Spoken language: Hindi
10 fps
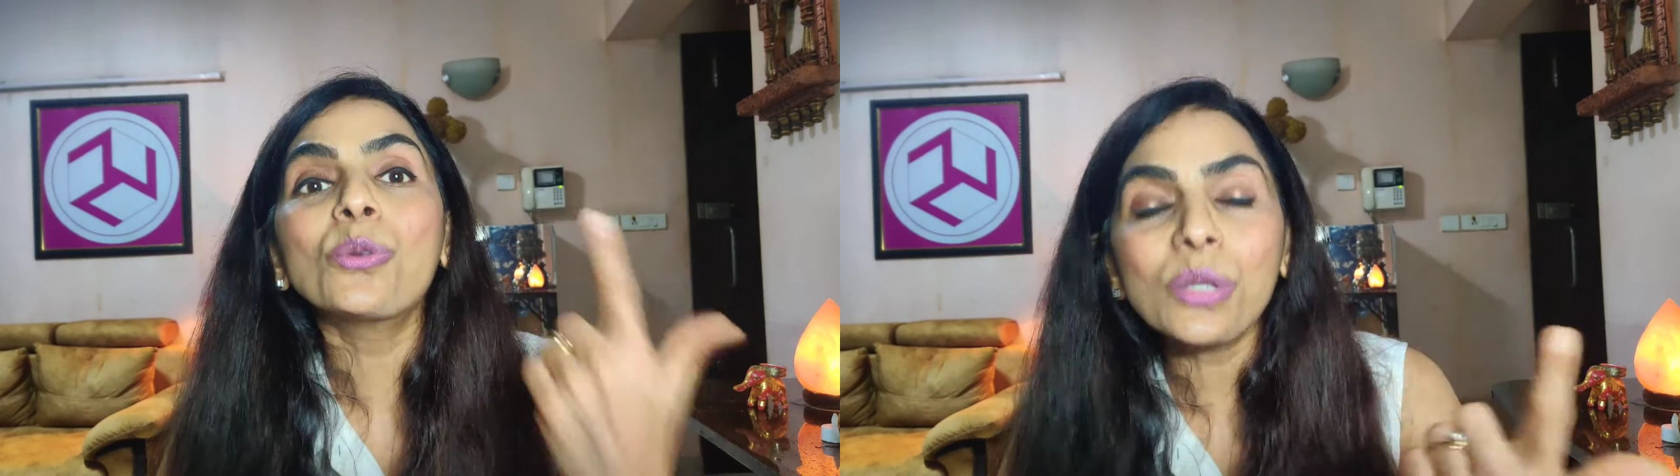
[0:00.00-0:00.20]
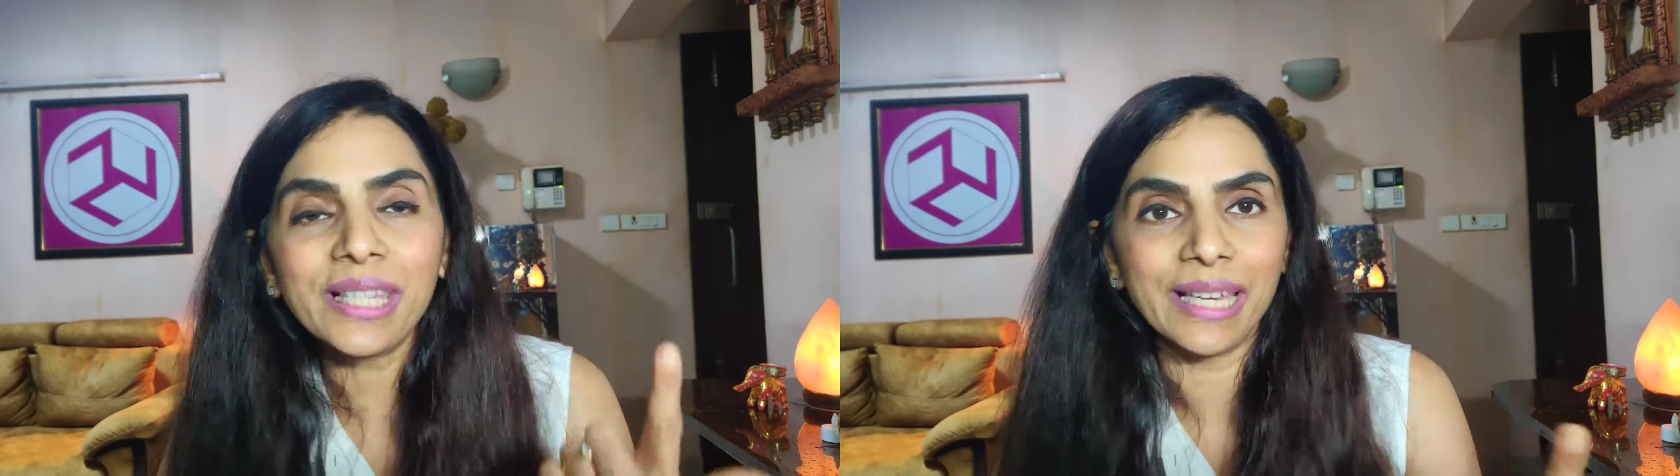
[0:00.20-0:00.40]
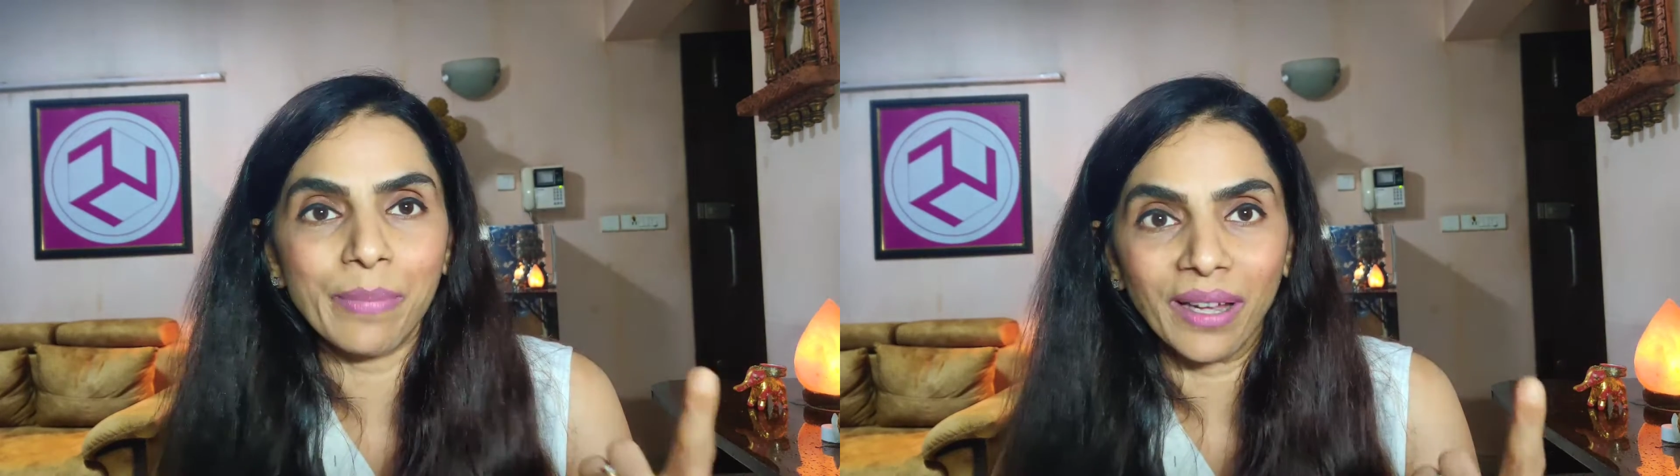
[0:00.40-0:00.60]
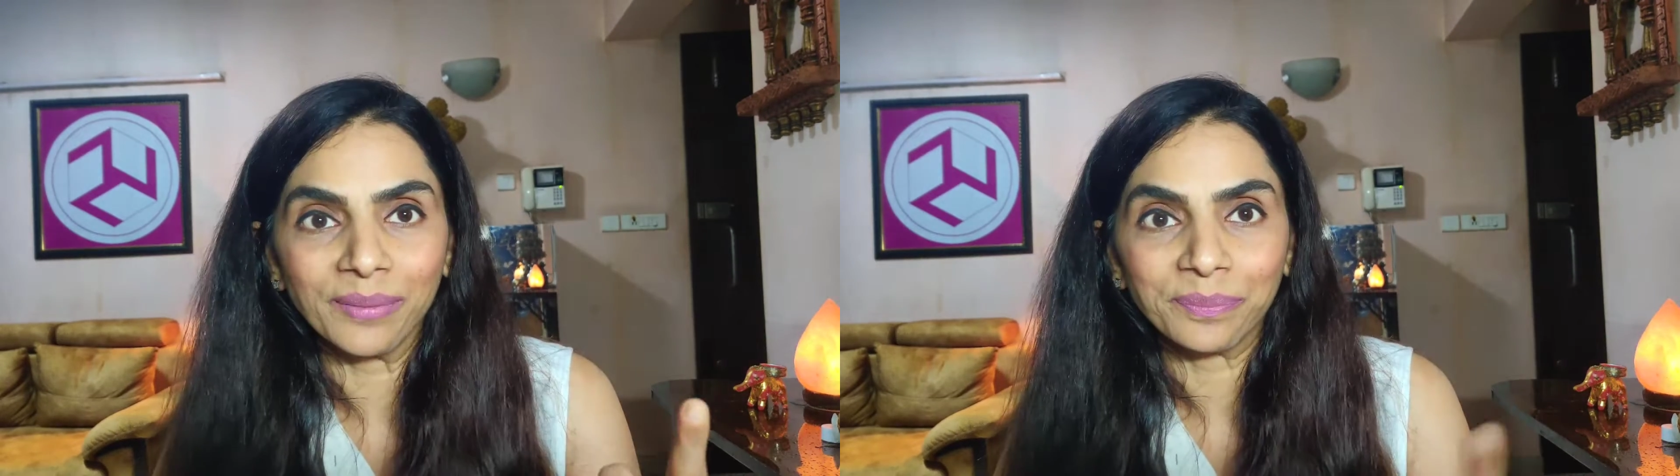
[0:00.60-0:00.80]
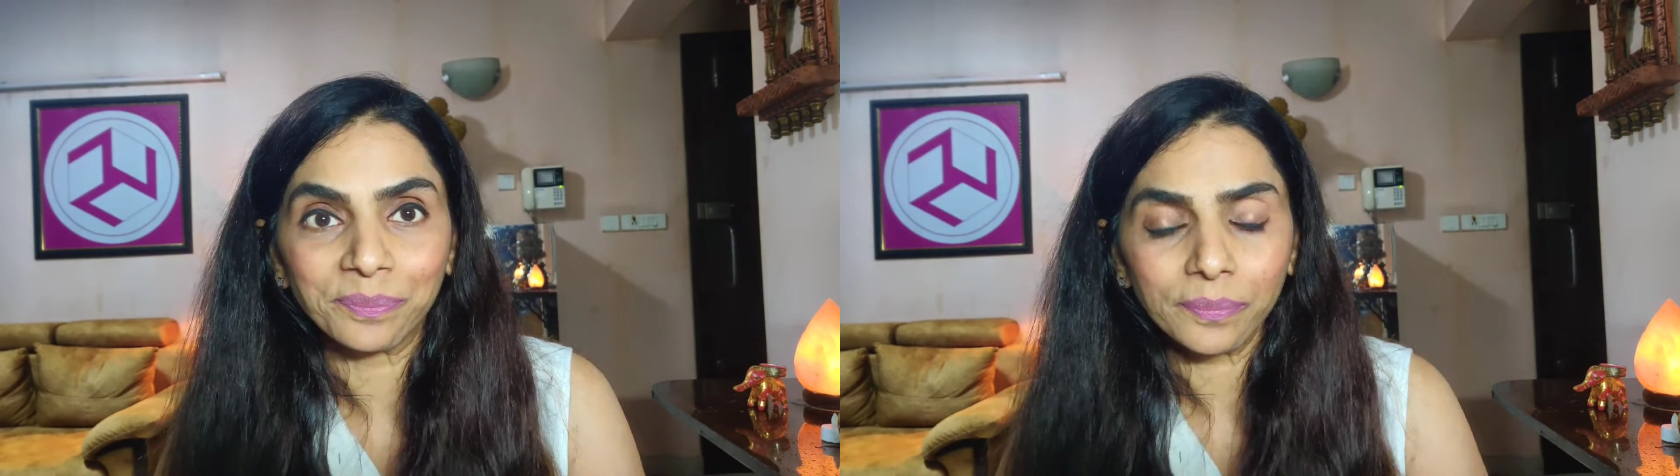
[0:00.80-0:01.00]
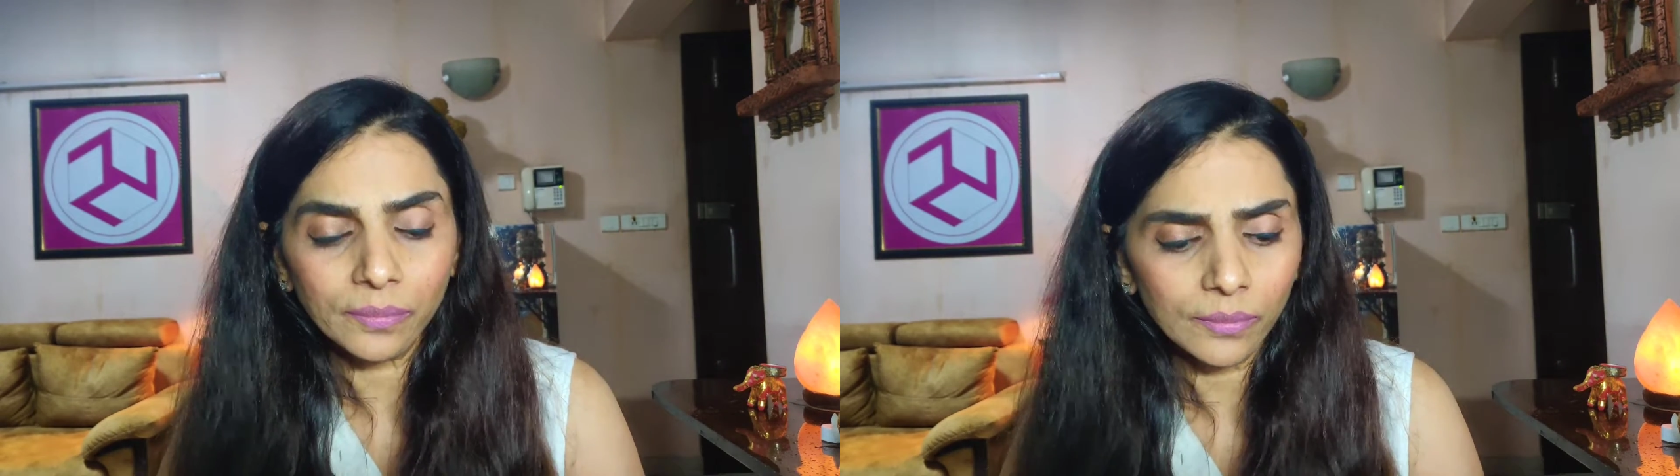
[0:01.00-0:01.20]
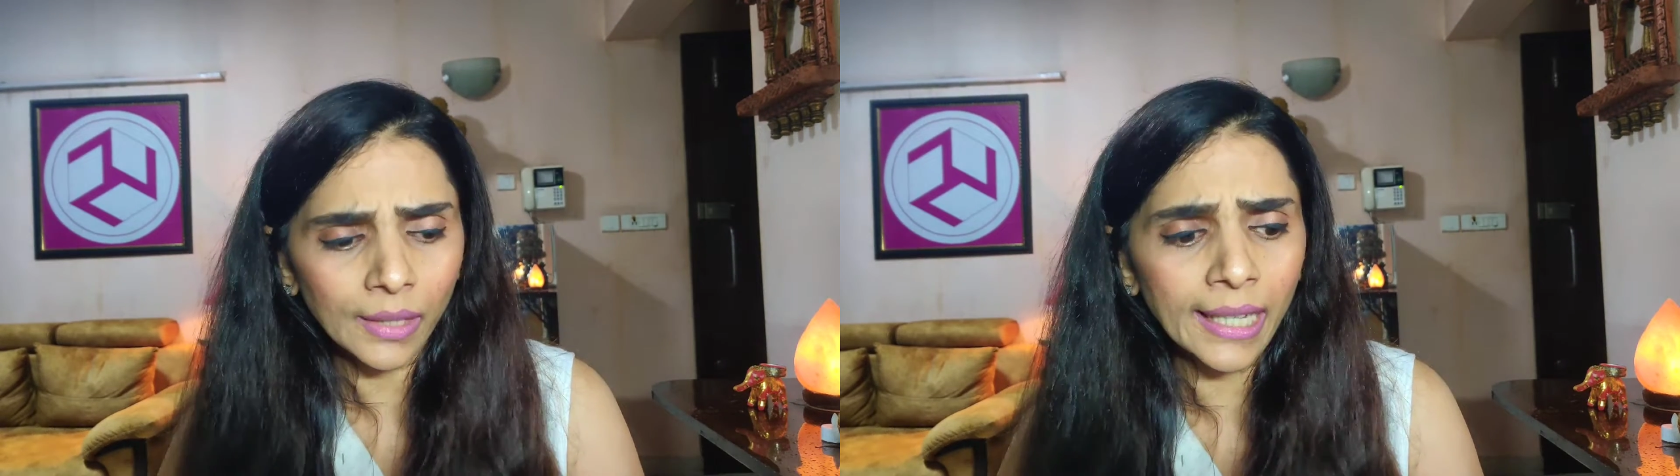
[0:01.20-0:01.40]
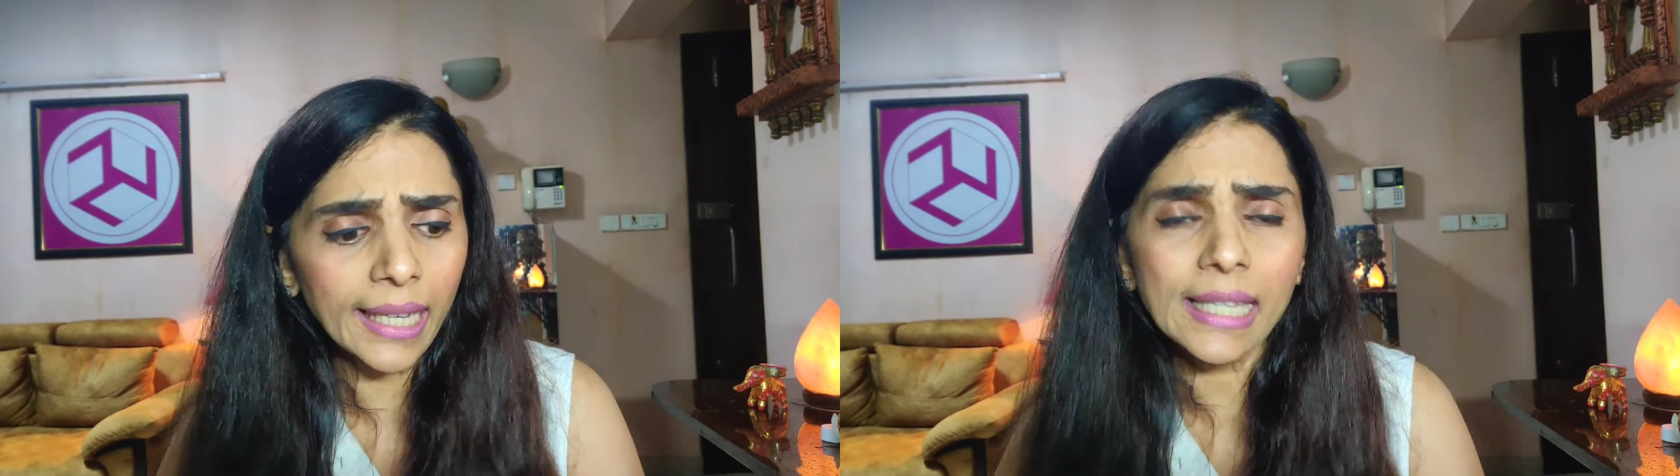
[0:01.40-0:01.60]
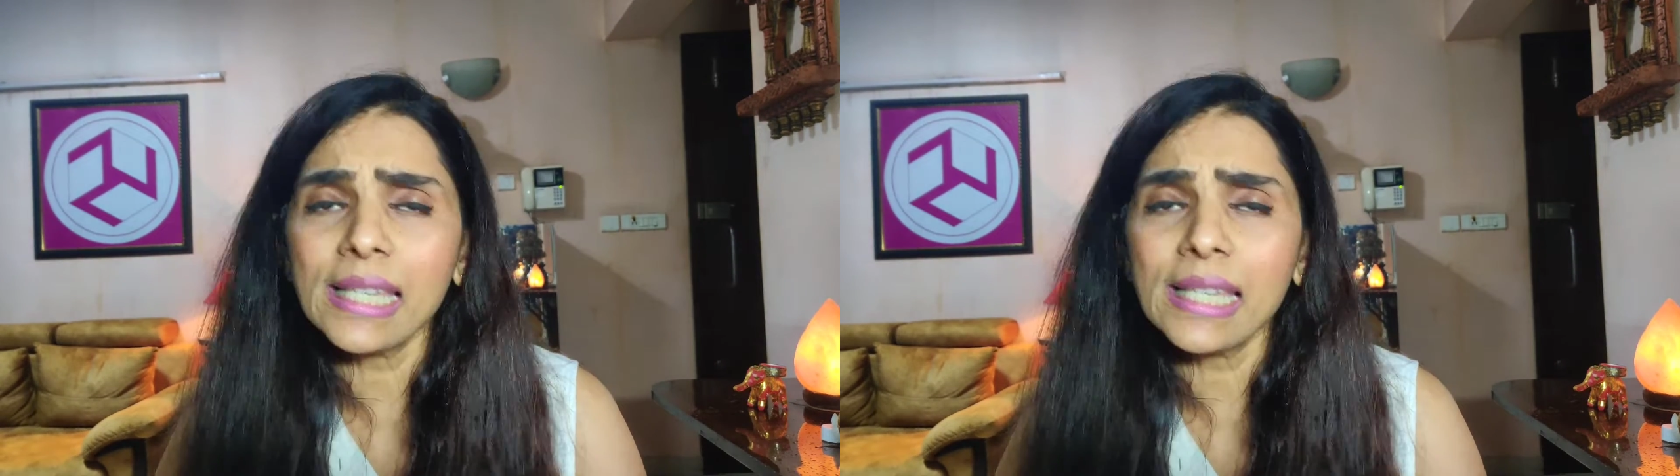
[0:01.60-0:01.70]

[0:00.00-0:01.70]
दूसरी बात ये